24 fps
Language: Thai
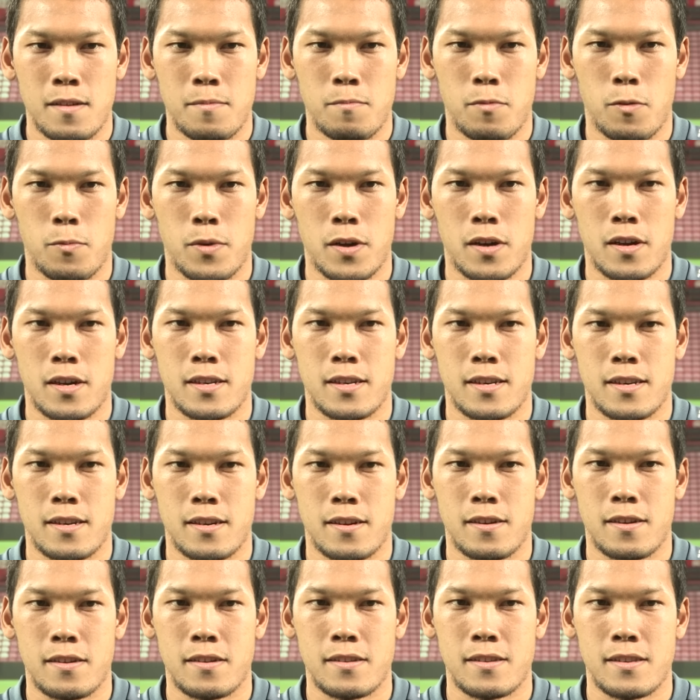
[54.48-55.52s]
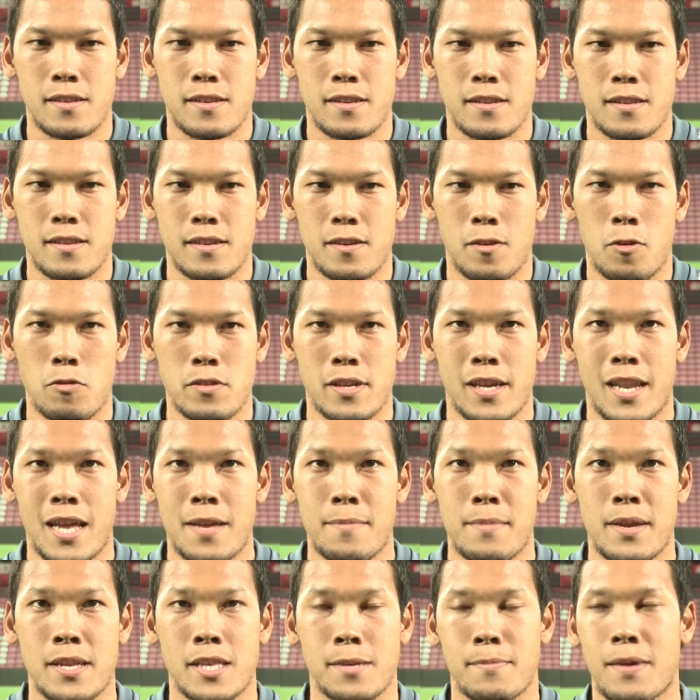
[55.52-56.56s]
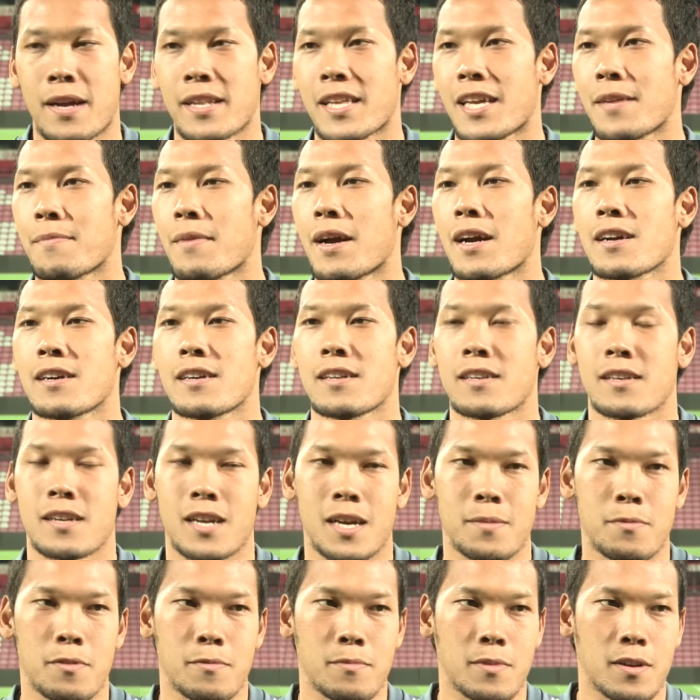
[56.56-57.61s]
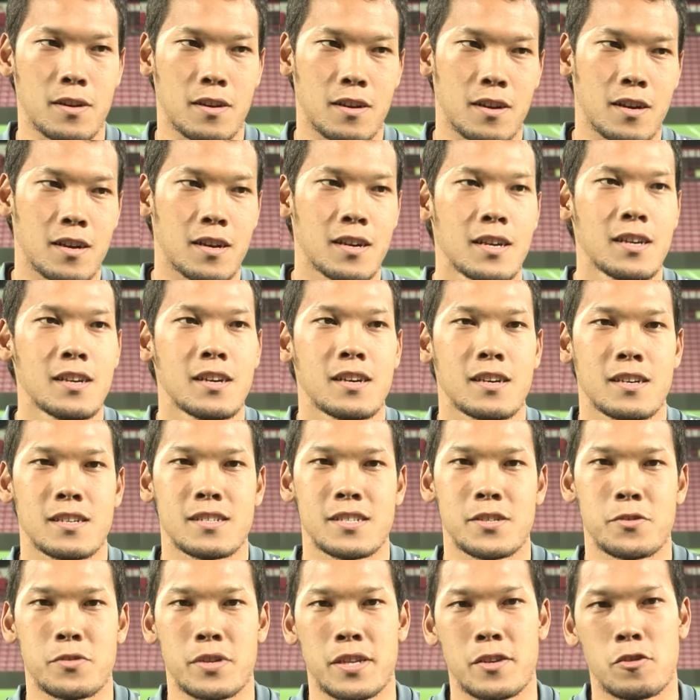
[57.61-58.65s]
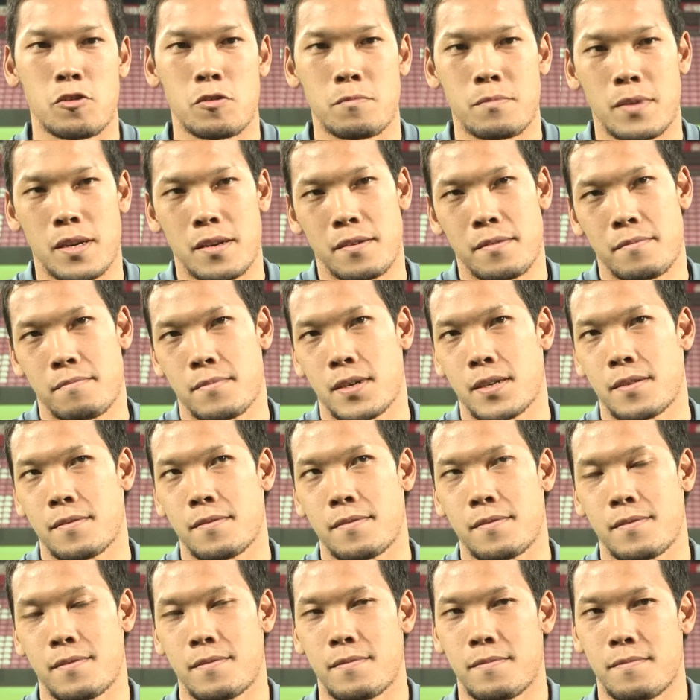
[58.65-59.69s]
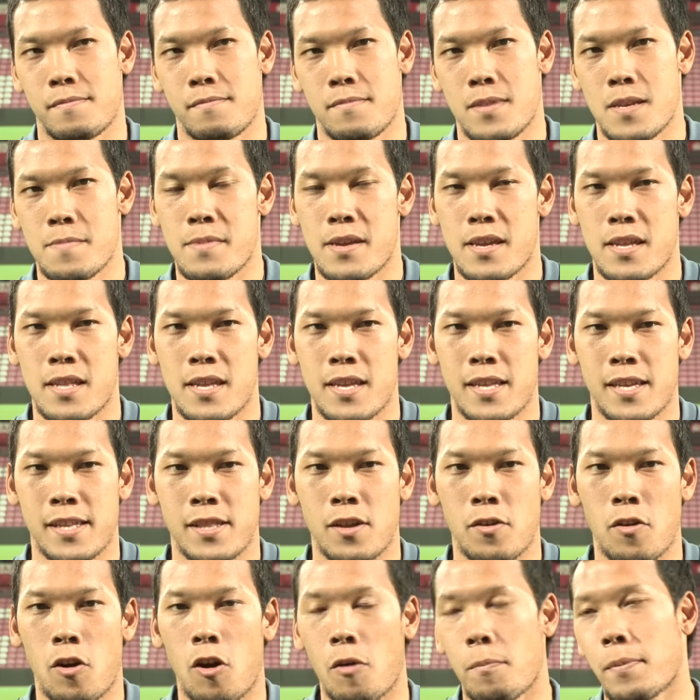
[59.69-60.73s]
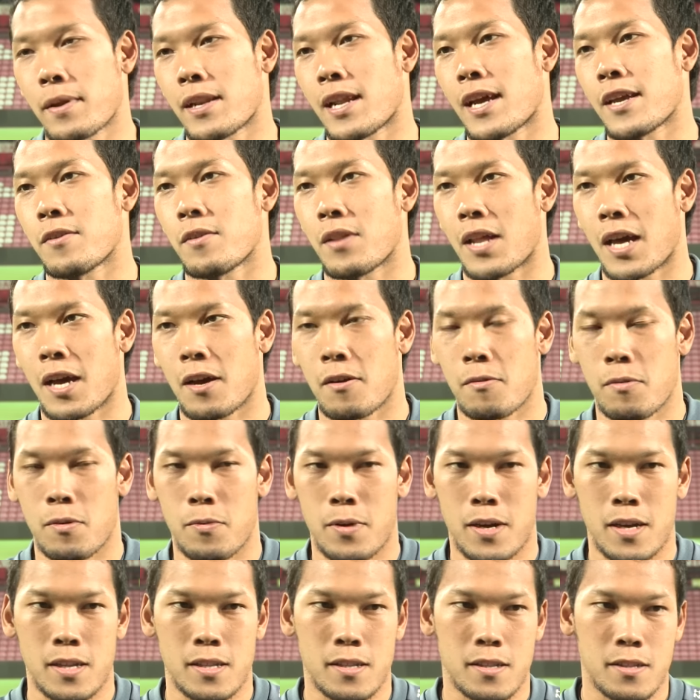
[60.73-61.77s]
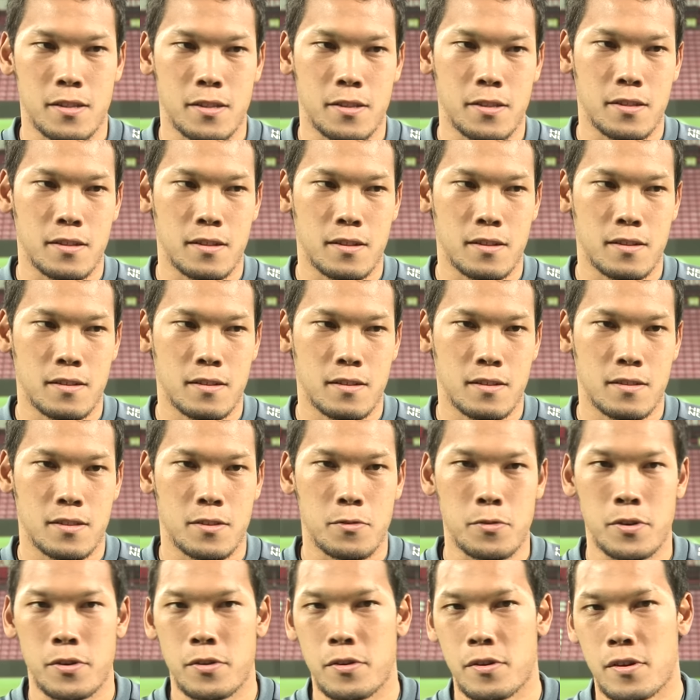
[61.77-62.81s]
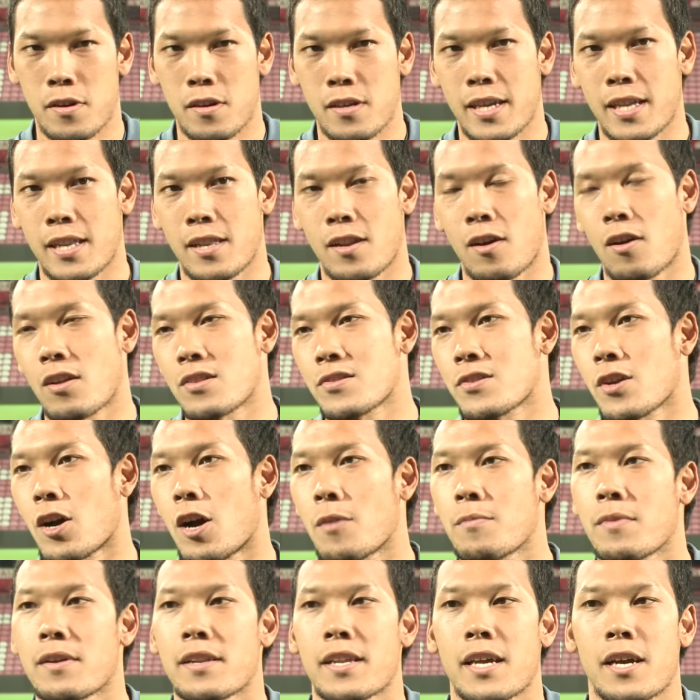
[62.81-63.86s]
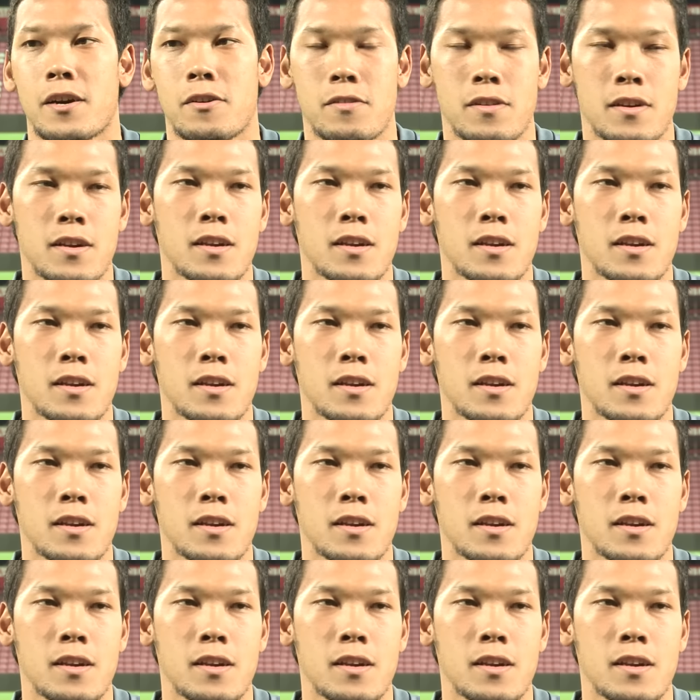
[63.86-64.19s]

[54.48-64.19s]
ผมว่าก็ก็คงจะได้มีสมาธิมากขึ้นครับผมแล้วก็คืออยู่ที่นู่นมันมันไม่มีที่จะต้องออกไปไหนอยู่แล้ว เพราะว่าอยู่ที่นู่นก็กินนอนซ้อมอย่างเดียว